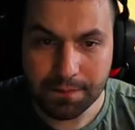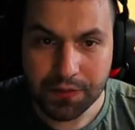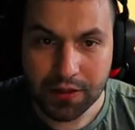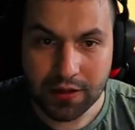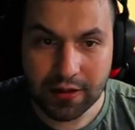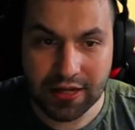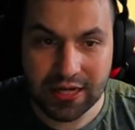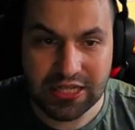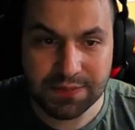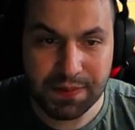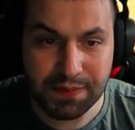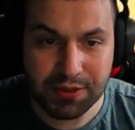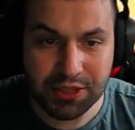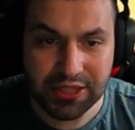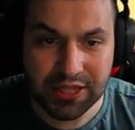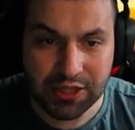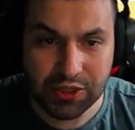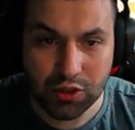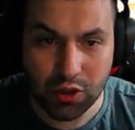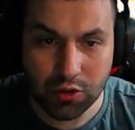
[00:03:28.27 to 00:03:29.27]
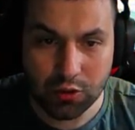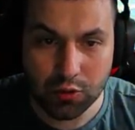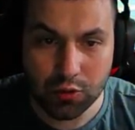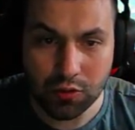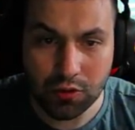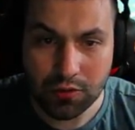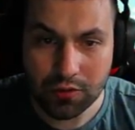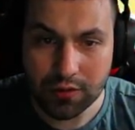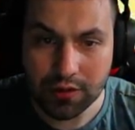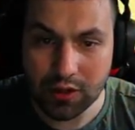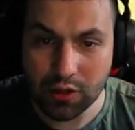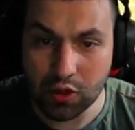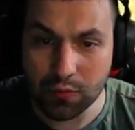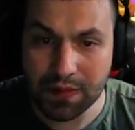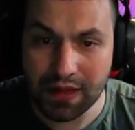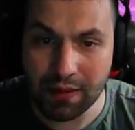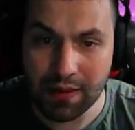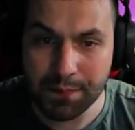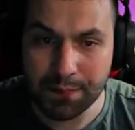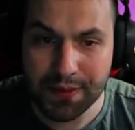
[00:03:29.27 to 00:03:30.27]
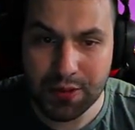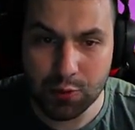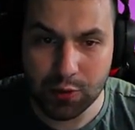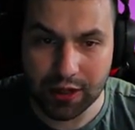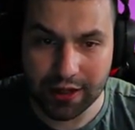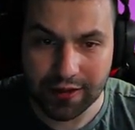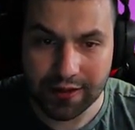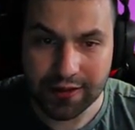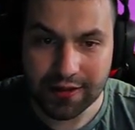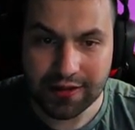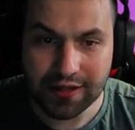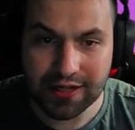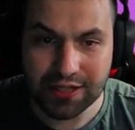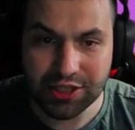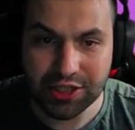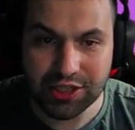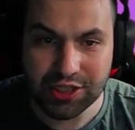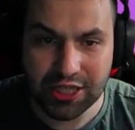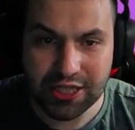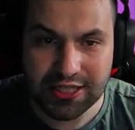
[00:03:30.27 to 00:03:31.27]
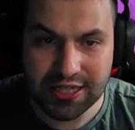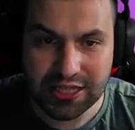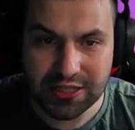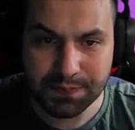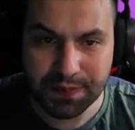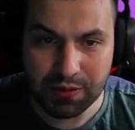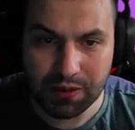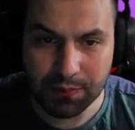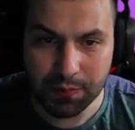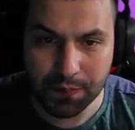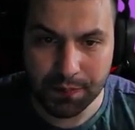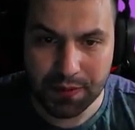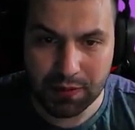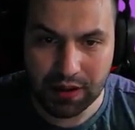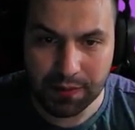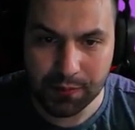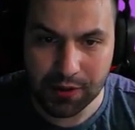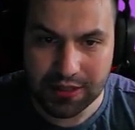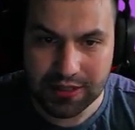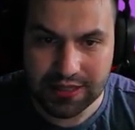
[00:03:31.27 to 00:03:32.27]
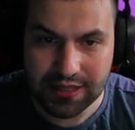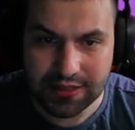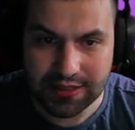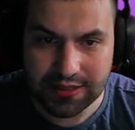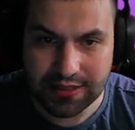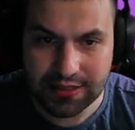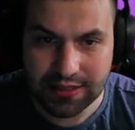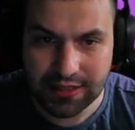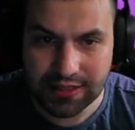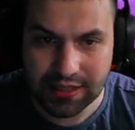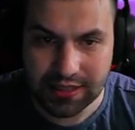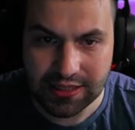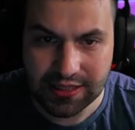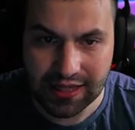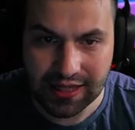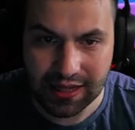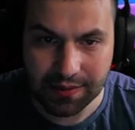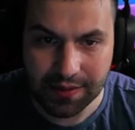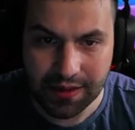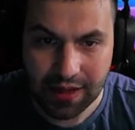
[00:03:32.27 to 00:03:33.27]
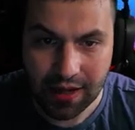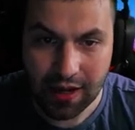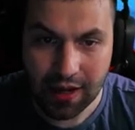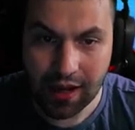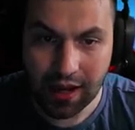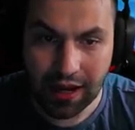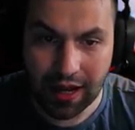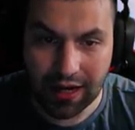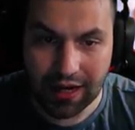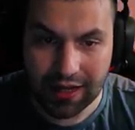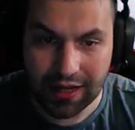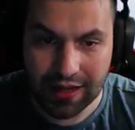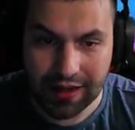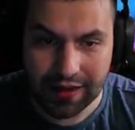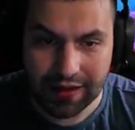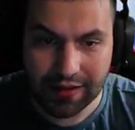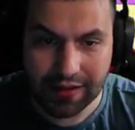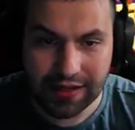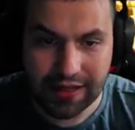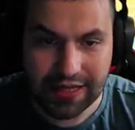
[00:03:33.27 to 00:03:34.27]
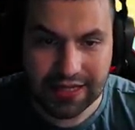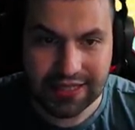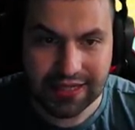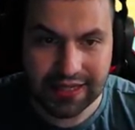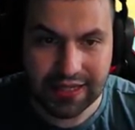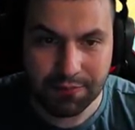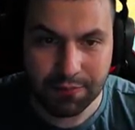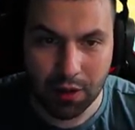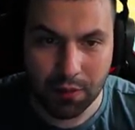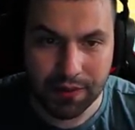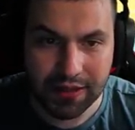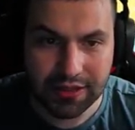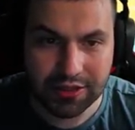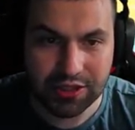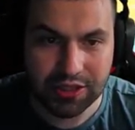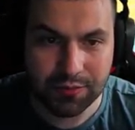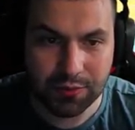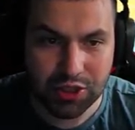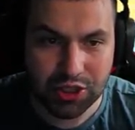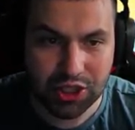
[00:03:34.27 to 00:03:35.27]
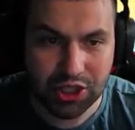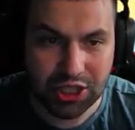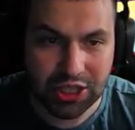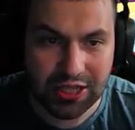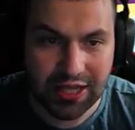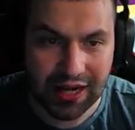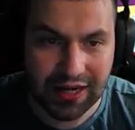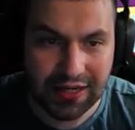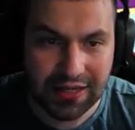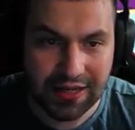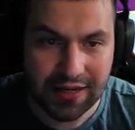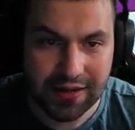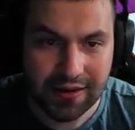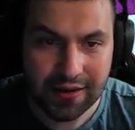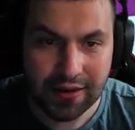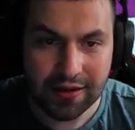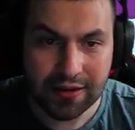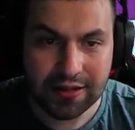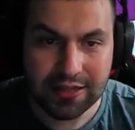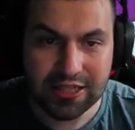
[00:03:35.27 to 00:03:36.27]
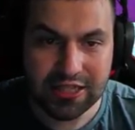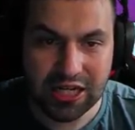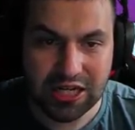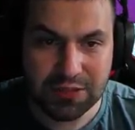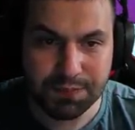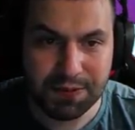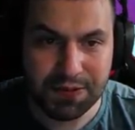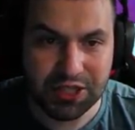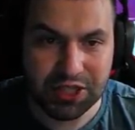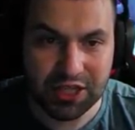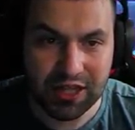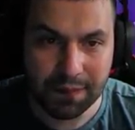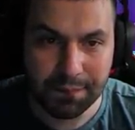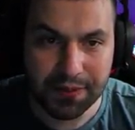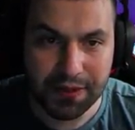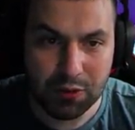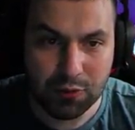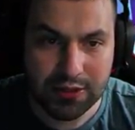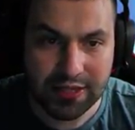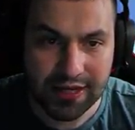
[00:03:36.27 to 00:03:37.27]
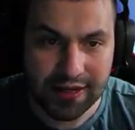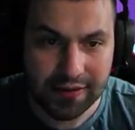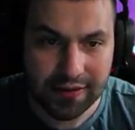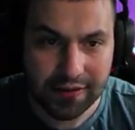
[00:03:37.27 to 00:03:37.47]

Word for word: Respimy się na środku i odbijamy piłkę. Teraz się źle zrespiłem, bo piłka była z, z, niestety za nami, ale jest taki moment, gdzie możecie idealnie zrespić się na piłce